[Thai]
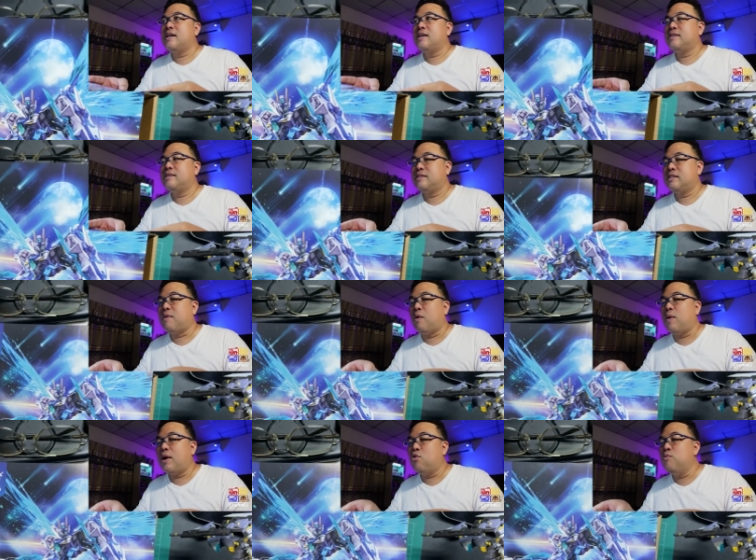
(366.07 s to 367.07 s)
จะบอกว่า
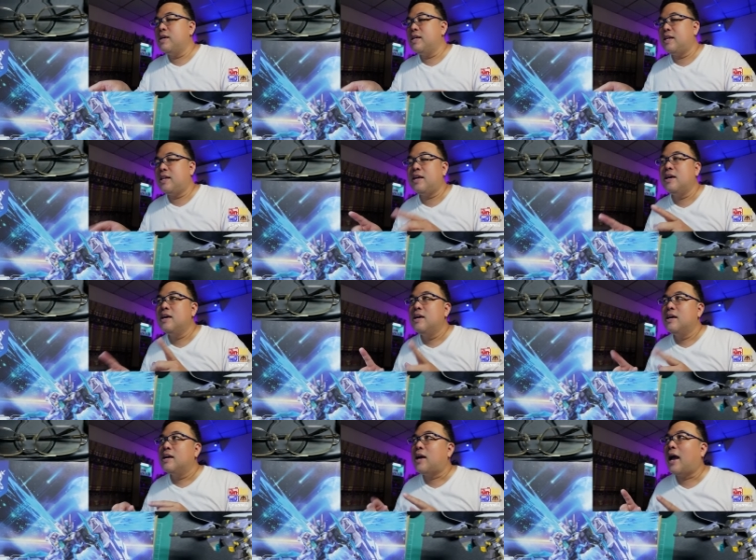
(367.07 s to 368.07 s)
คู่มือดี
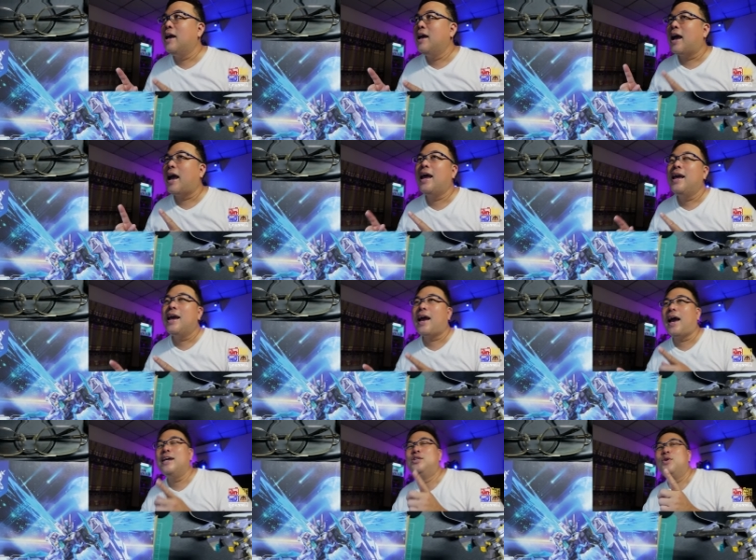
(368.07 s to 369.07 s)
ใคร
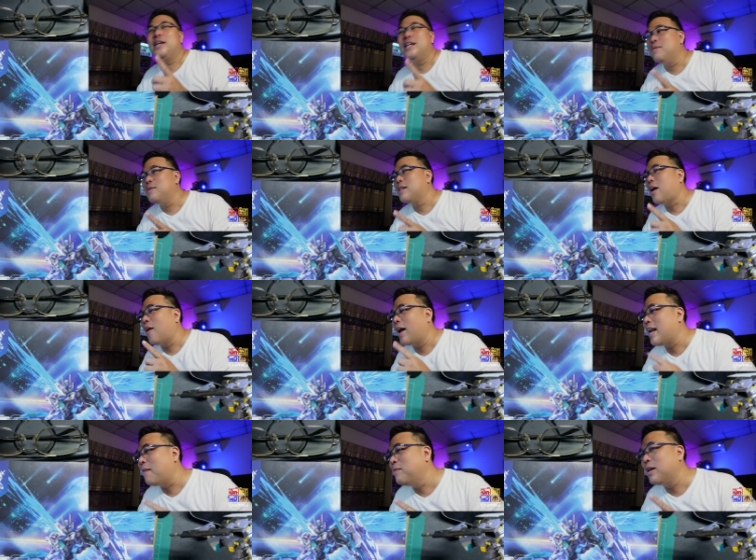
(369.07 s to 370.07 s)
ช่วงนี้ที่เพิ่งต่อกันดั้
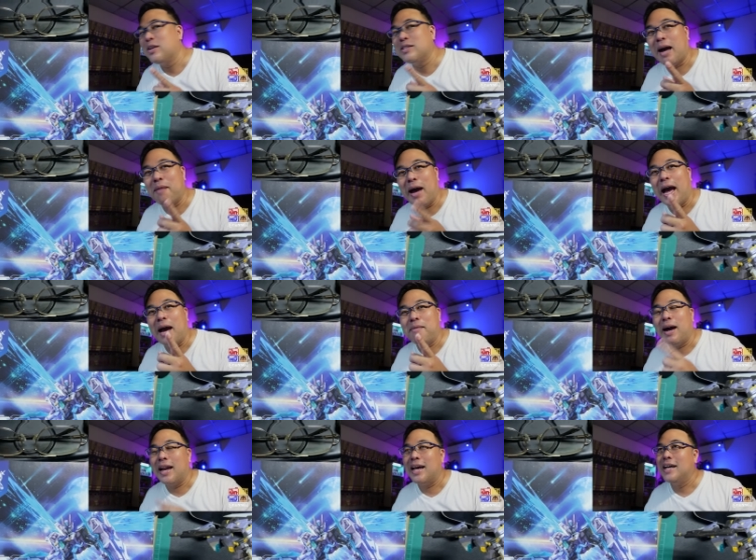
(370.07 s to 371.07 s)
ม1:35มา
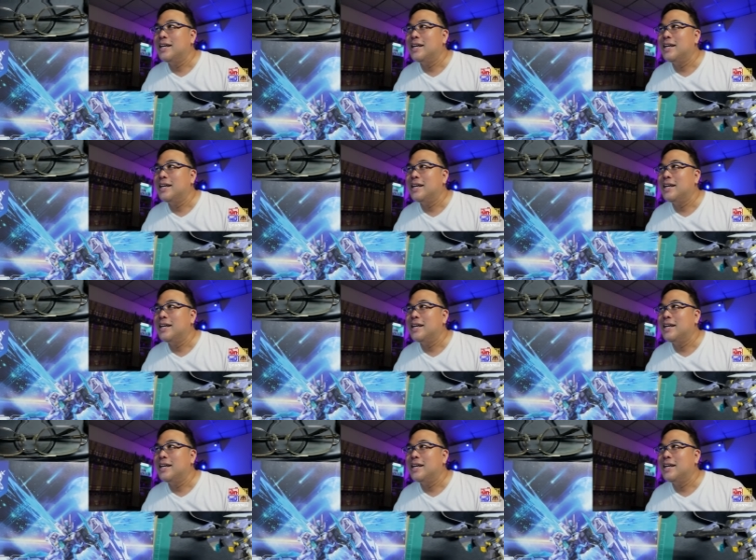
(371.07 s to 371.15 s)
นะ